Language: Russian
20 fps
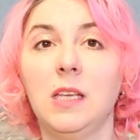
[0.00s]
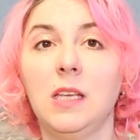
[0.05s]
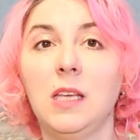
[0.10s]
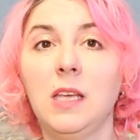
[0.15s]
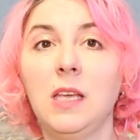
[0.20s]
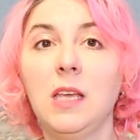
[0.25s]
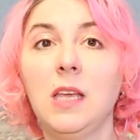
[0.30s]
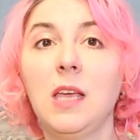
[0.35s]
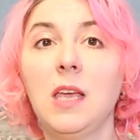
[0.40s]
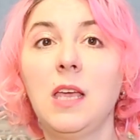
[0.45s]

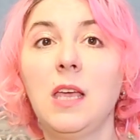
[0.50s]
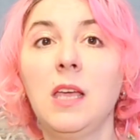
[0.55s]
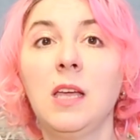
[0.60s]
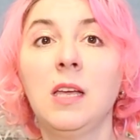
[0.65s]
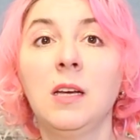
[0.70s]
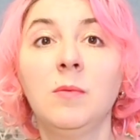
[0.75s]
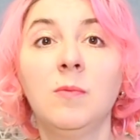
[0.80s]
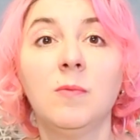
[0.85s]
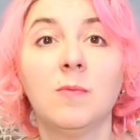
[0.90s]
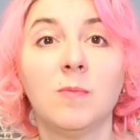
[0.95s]

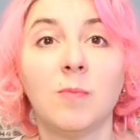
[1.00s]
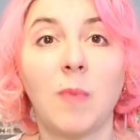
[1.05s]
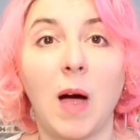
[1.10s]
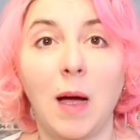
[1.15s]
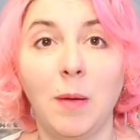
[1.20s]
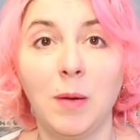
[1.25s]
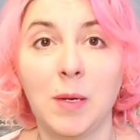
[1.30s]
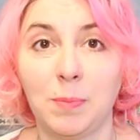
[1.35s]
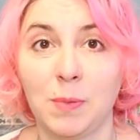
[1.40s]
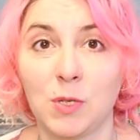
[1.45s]
И
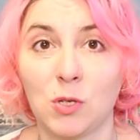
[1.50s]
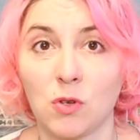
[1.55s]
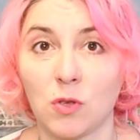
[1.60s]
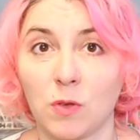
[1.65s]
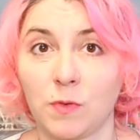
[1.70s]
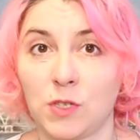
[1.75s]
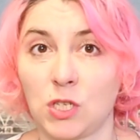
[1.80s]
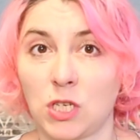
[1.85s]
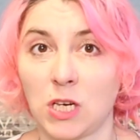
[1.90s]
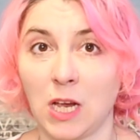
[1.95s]
мамы
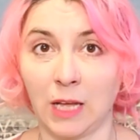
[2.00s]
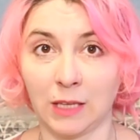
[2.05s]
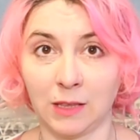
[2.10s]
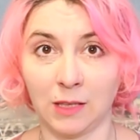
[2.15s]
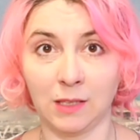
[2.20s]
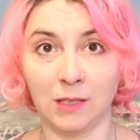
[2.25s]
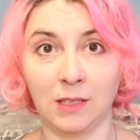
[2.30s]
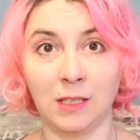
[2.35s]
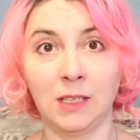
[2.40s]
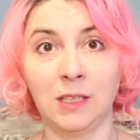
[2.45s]
пишут в чат,